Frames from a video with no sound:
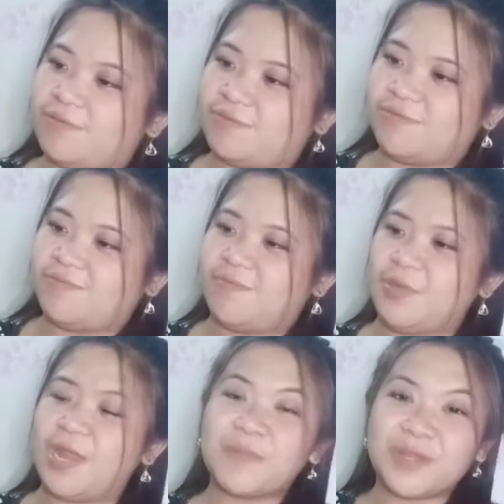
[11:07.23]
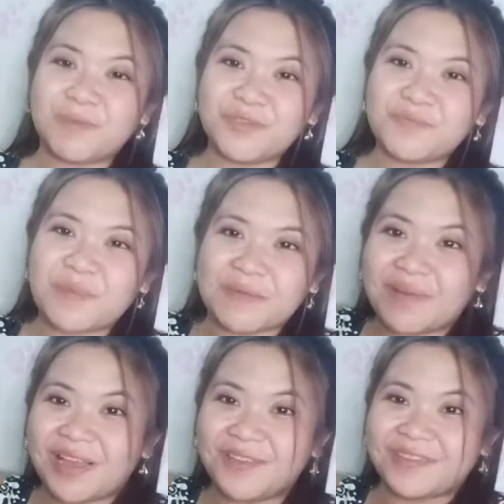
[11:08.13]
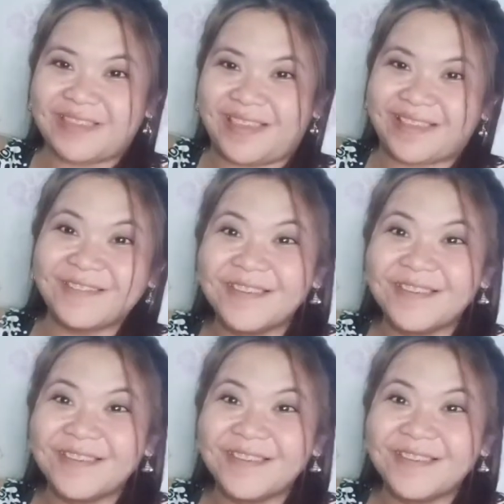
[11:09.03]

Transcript: no? Grabe naman yung pagbalot nito.